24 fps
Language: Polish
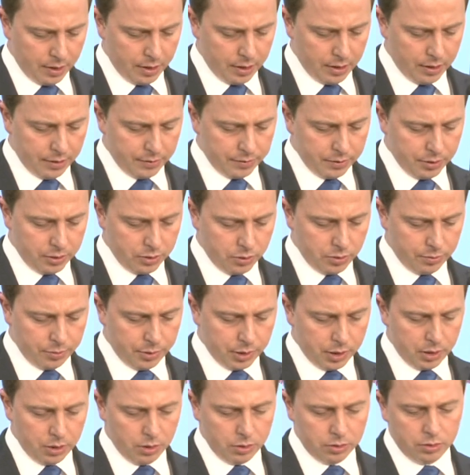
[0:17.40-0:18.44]
E, w zeszłym
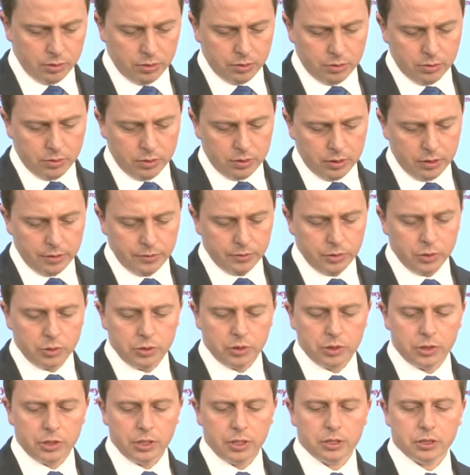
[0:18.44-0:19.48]
tygodniu. W dniu
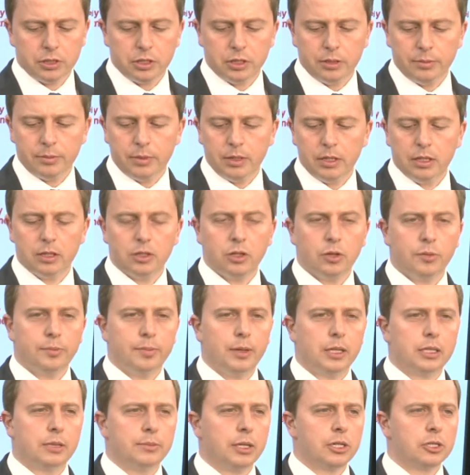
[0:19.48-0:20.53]
dzisiejszym do
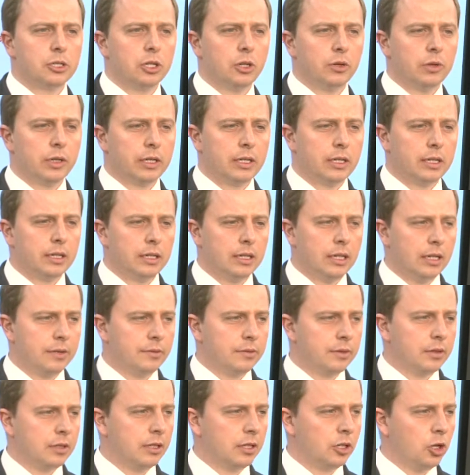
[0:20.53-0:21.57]
pani marszałek
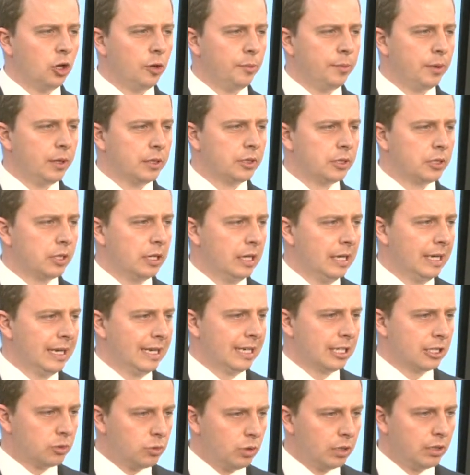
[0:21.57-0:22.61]
Ewy Kopacz
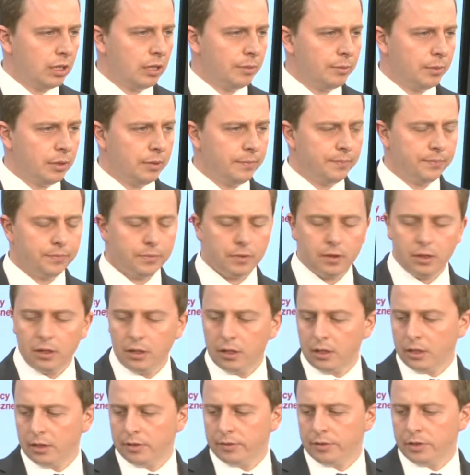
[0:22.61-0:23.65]
składamy
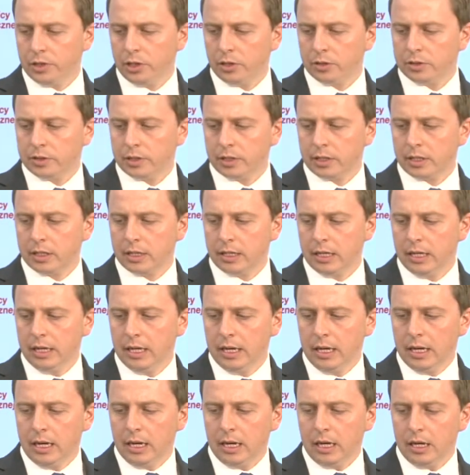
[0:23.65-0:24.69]
e, wniosek,
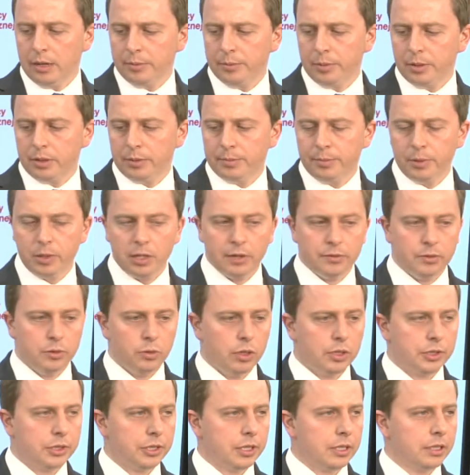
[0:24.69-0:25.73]
aby
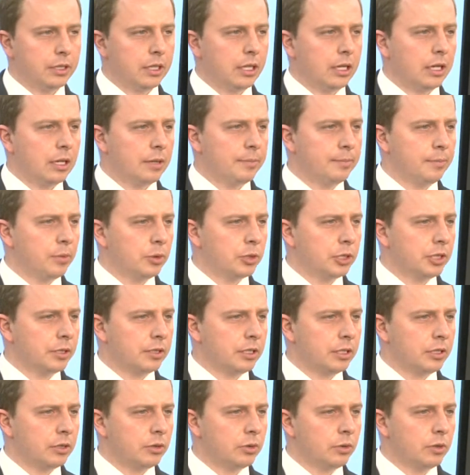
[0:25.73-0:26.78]
pojawiła się na
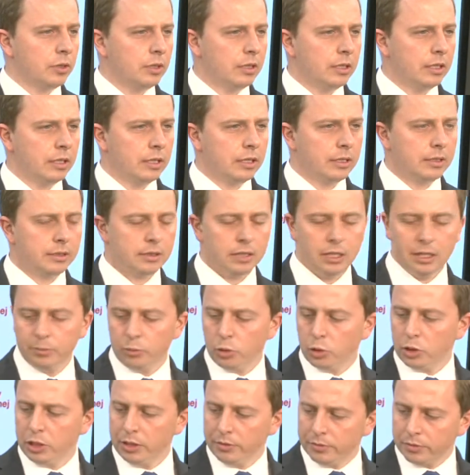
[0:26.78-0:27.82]
posiedzeniu e,
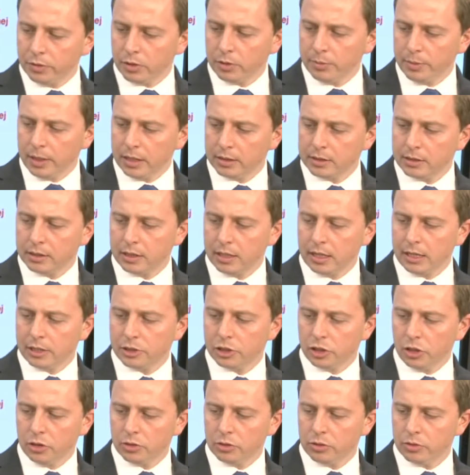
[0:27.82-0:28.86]
Sejmu informacja
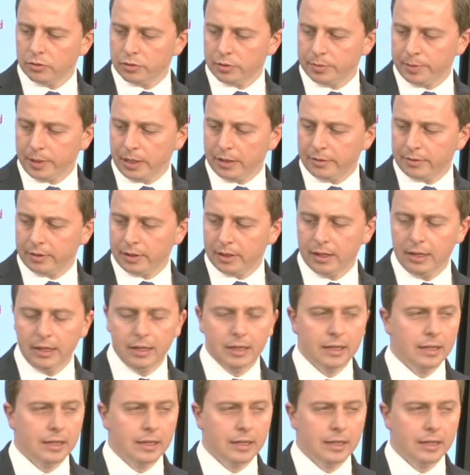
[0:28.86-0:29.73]
rządu w sprawie